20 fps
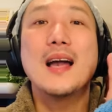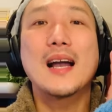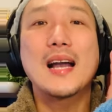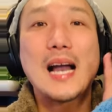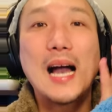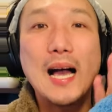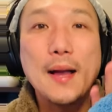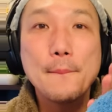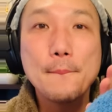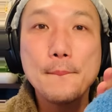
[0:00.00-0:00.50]

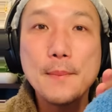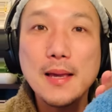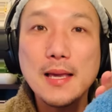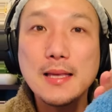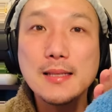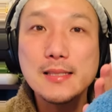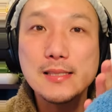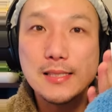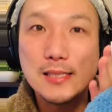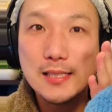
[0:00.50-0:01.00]
完
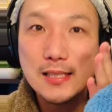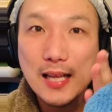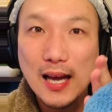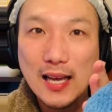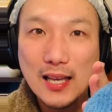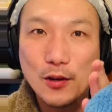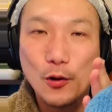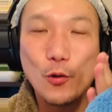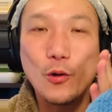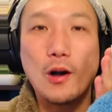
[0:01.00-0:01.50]
璧にし
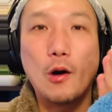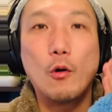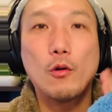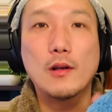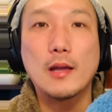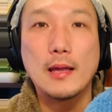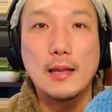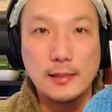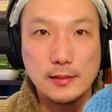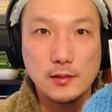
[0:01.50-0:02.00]
ない方が
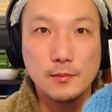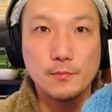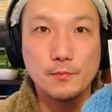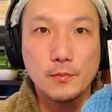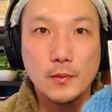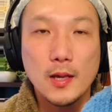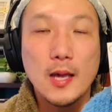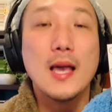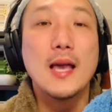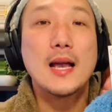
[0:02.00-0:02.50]
OK です。
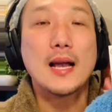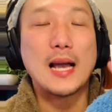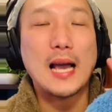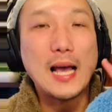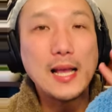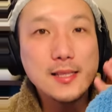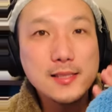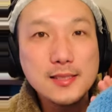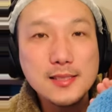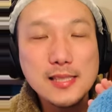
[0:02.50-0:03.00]

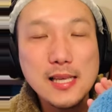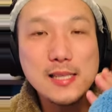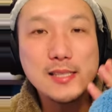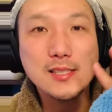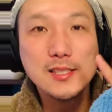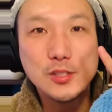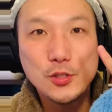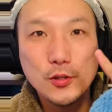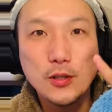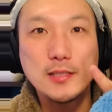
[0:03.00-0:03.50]
完
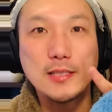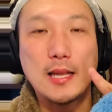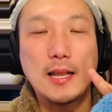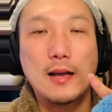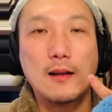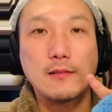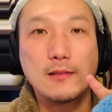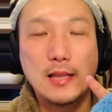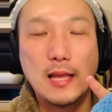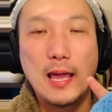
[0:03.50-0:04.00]
全主義じゃ
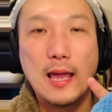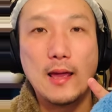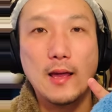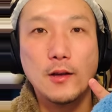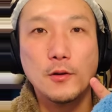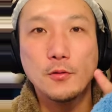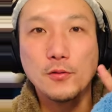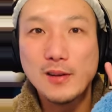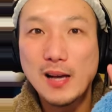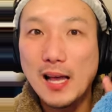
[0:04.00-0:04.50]
なくて
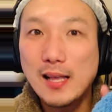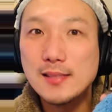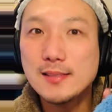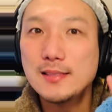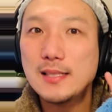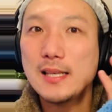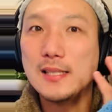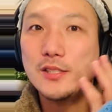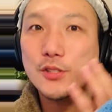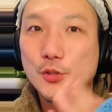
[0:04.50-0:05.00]
不完
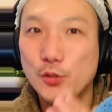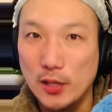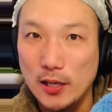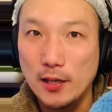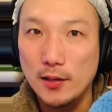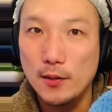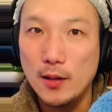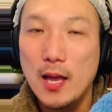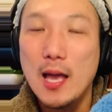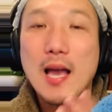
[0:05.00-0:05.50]
全主義、
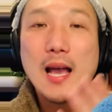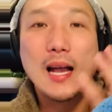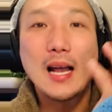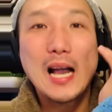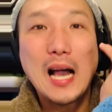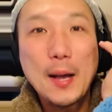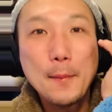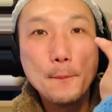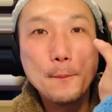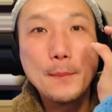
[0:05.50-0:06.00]

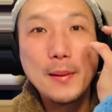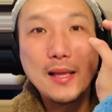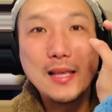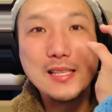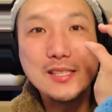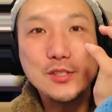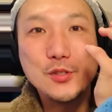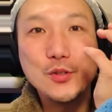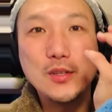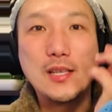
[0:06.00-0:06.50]
完
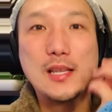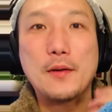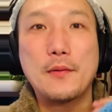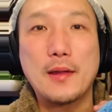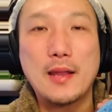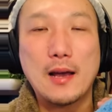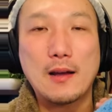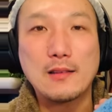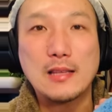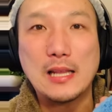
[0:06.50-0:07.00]
璧主義で
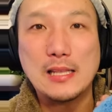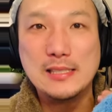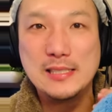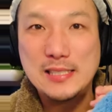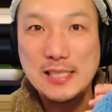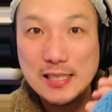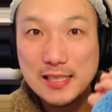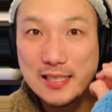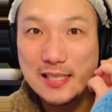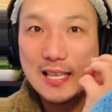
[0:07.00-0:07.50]
はなくて
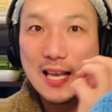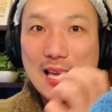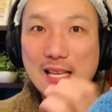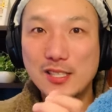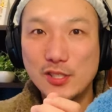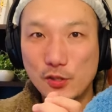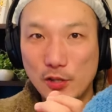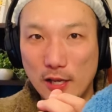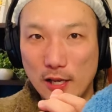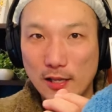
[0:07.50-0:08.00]
実
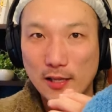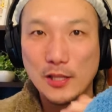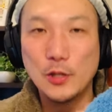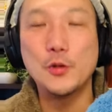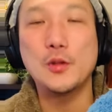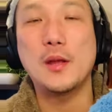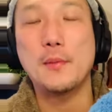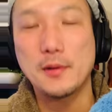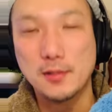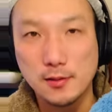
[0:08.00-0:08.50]
験主義って
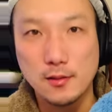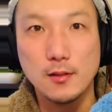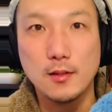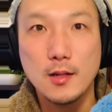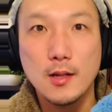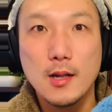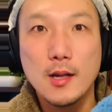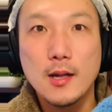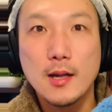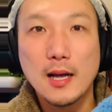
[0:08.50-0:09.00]
言うてます。
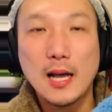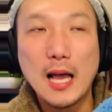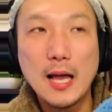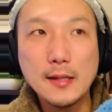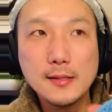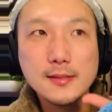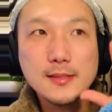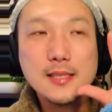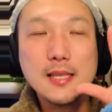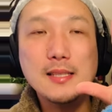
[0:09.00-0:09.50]

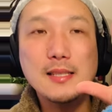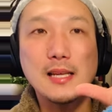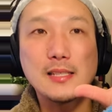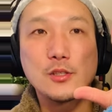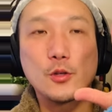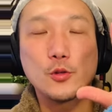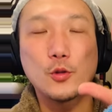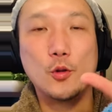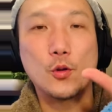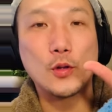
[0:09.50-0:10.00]
完全な
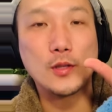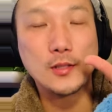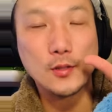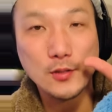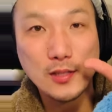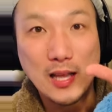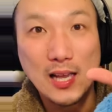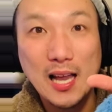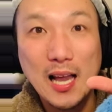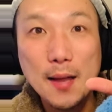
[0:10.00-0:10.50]
状態、
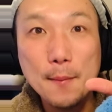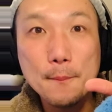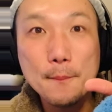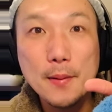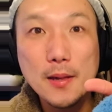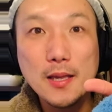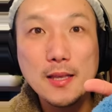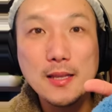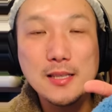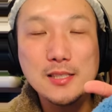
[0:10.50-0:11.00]
状態完
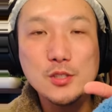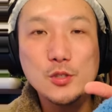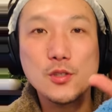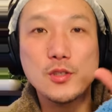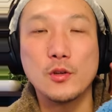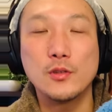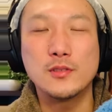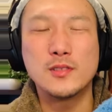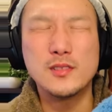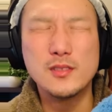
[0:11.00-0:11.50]
璧な主
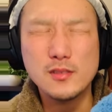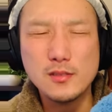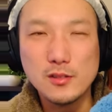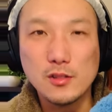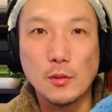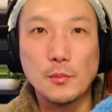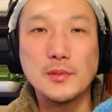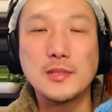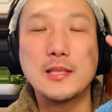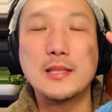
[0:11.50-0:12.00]
義をずっ
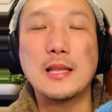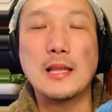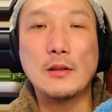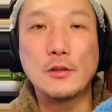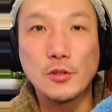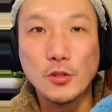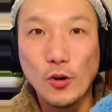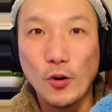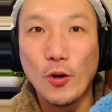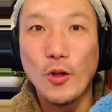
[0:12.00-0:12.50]
と見せてい
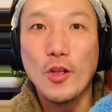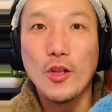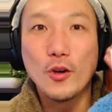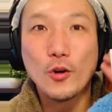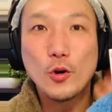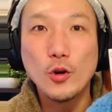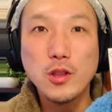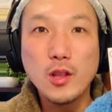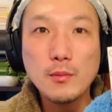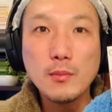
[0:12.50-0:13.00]
ると、
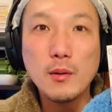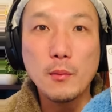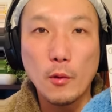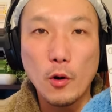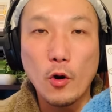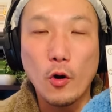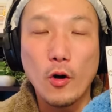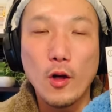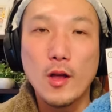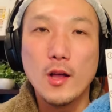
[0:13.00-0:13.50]
子供
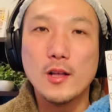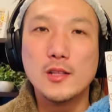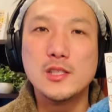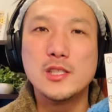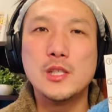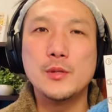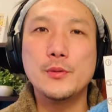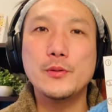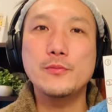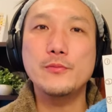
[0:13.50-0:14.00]
も
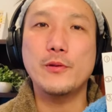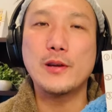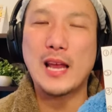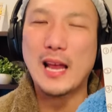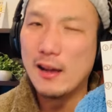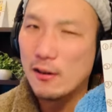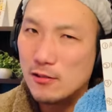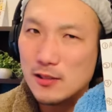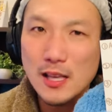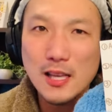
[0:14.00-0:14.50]
自分も
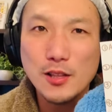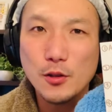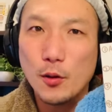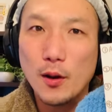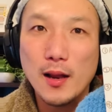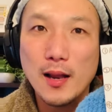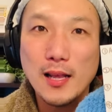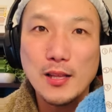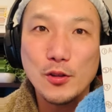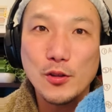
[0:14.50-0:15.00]
ひゃくてん取
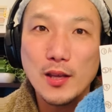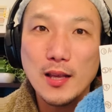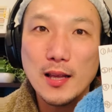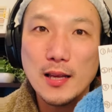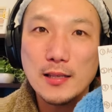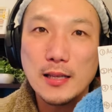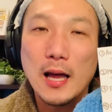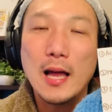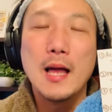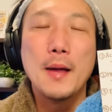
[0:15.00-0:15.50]
らないといけ
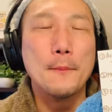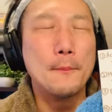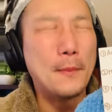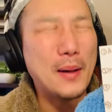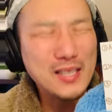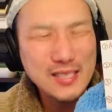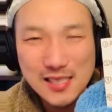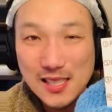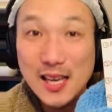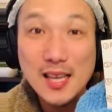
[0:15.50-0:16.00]
ないんだ、
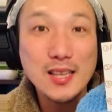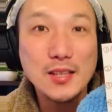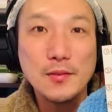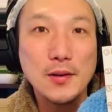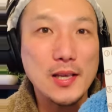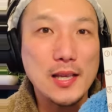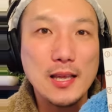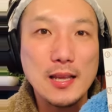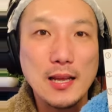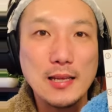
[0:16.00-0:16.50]
間違って
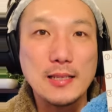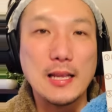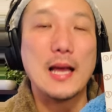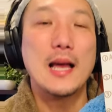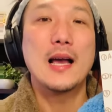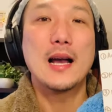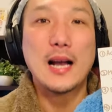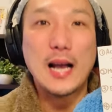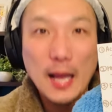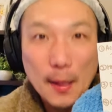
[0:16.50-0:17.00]
はいけないんだ、
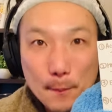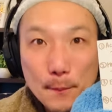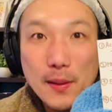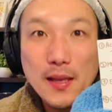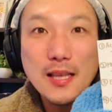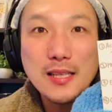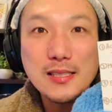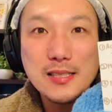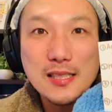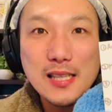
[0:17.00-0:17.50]
完
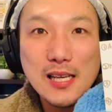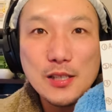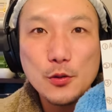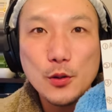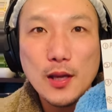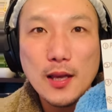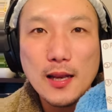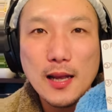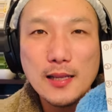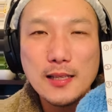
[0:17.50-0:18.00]
璧にしないと
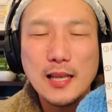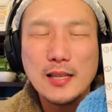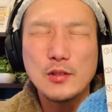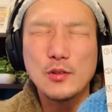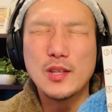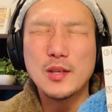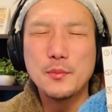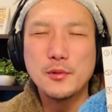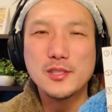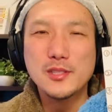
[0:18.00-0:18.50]
いけないんだと
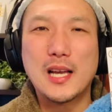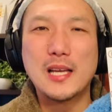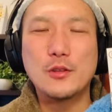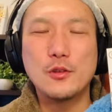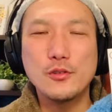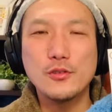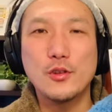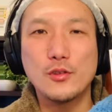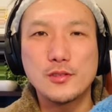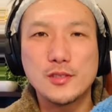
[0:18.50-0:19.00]
いう気が
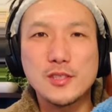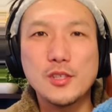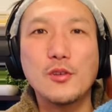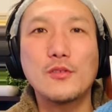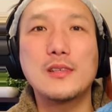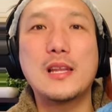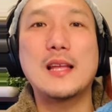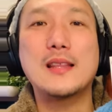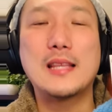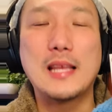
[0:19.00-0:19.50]
どんどん強
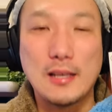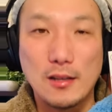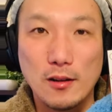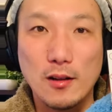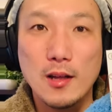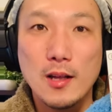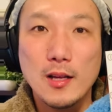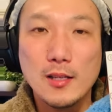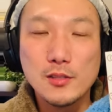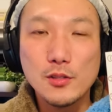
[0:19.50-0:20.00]
くなってい
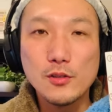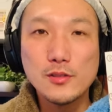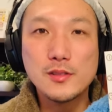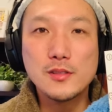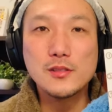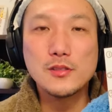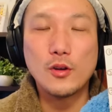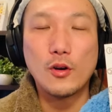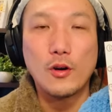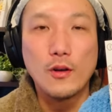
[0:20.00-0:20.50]
く。そう
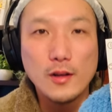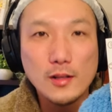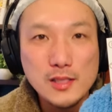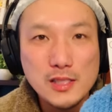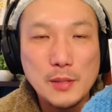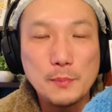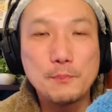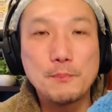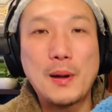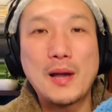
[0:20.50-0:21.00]
すると
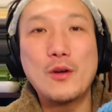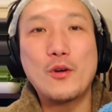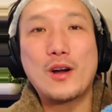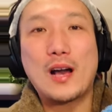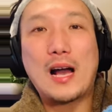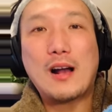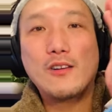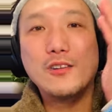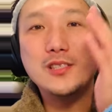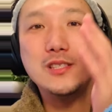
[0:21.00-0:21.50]
失敗を
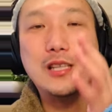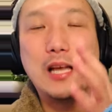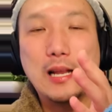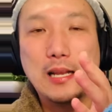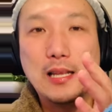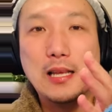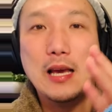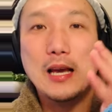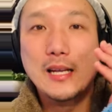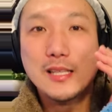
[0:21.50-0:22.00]
隠した
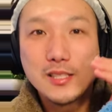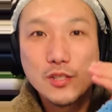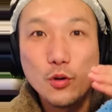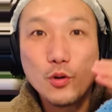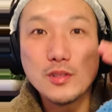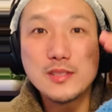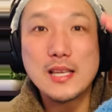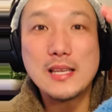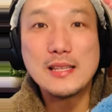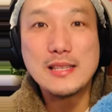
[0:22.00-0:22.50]
り
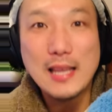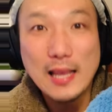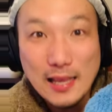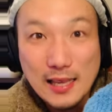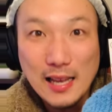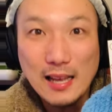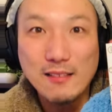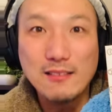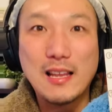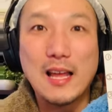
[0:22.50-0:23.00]
挑戦で
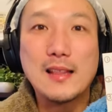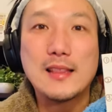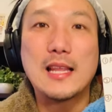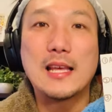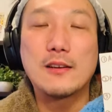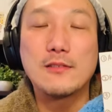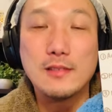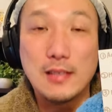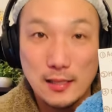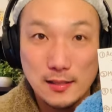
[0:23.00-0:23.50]
きなくなって
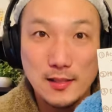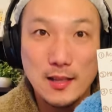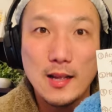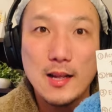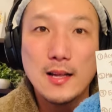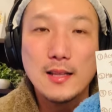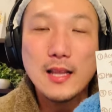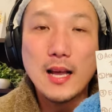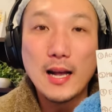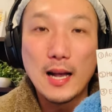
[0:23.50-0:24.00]
いくんです。
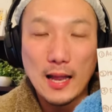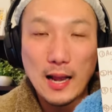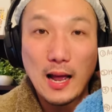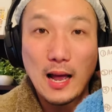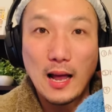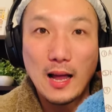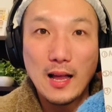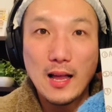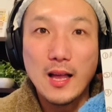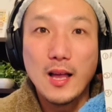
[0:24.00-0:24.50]
だか
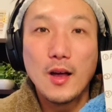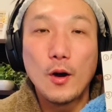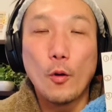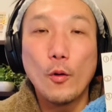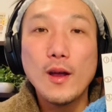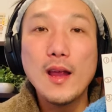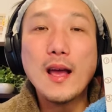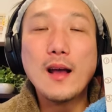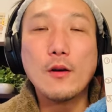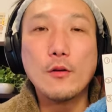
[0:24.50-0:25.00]
ら
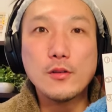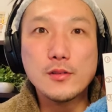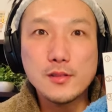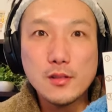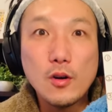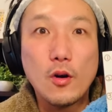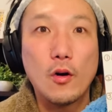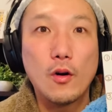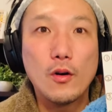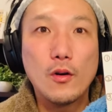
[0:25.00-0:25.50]
親こ
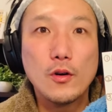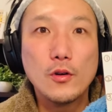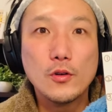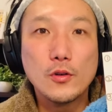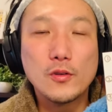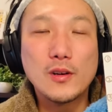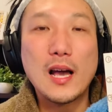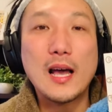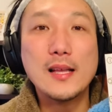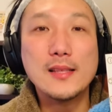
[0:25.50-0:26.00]
そ
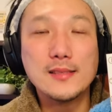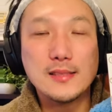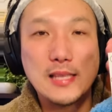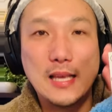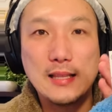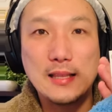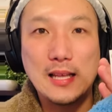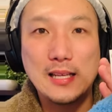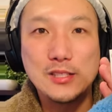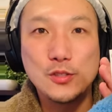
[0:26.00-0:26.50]
不完
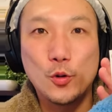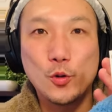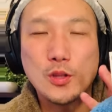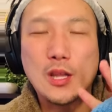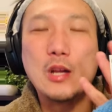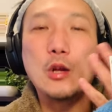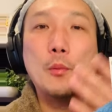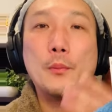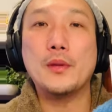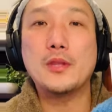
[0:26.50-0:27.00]
全な状
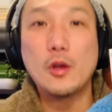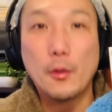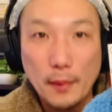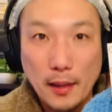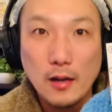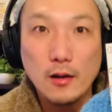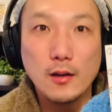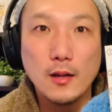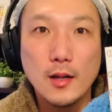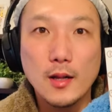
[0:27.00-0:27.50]
態を認
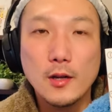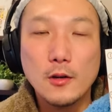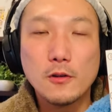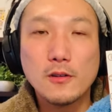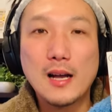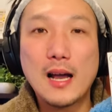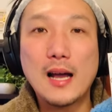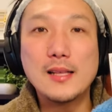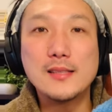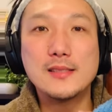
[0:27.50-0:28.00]
める。
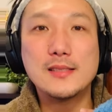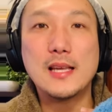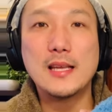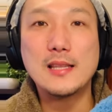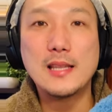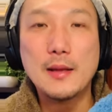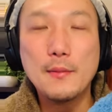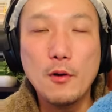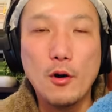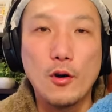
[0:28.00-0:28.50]
不完
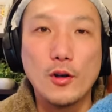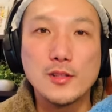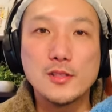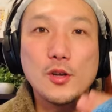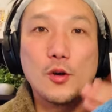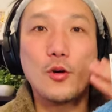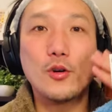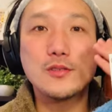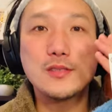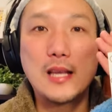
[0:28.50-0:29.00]
全でも
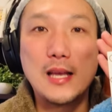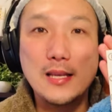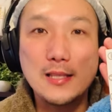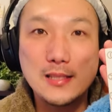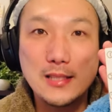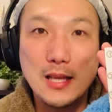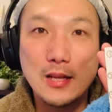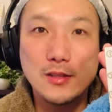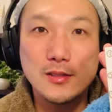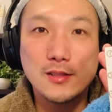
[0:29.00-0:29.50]
挑戦
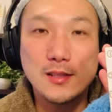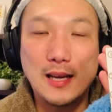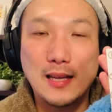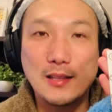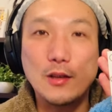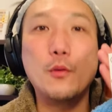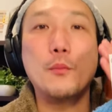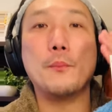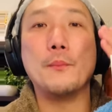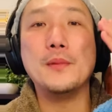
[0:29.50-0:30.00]
している
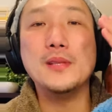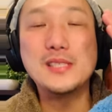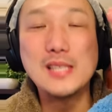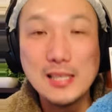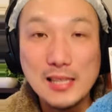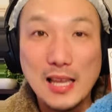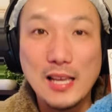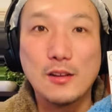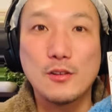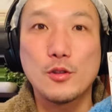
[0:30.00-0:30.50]
姿を見せ
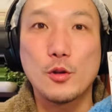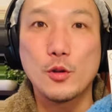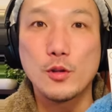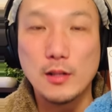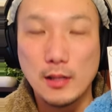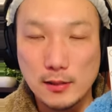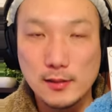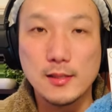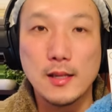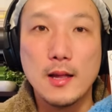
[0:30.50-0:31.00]
ていくという
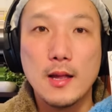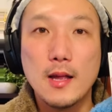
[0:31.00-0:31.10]
んです。